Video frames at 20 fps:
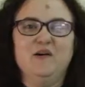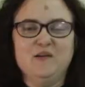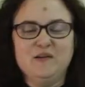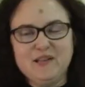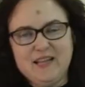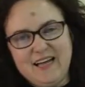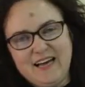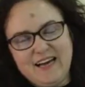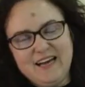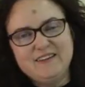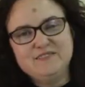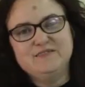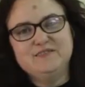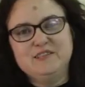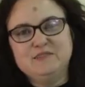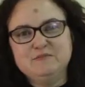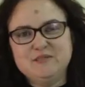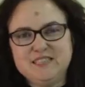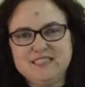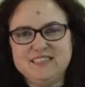Olá,
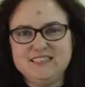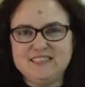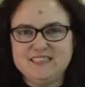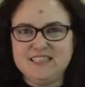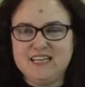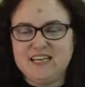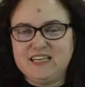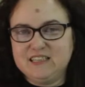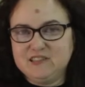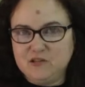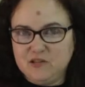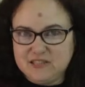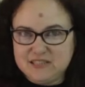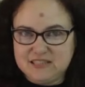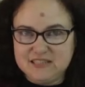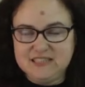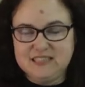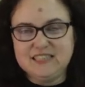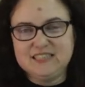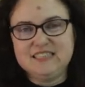vamos iniciar a
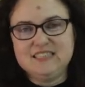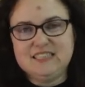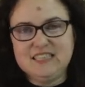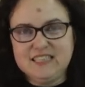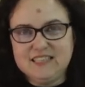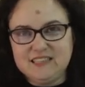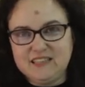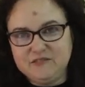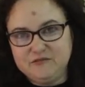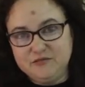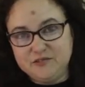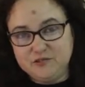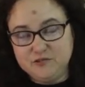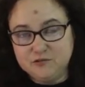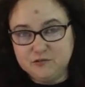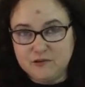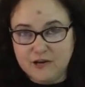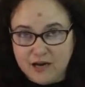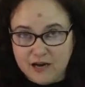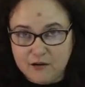nossa terceira
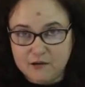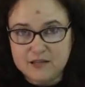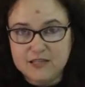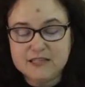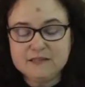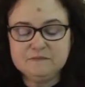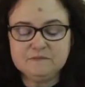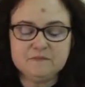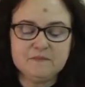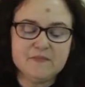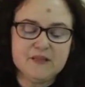videoaula.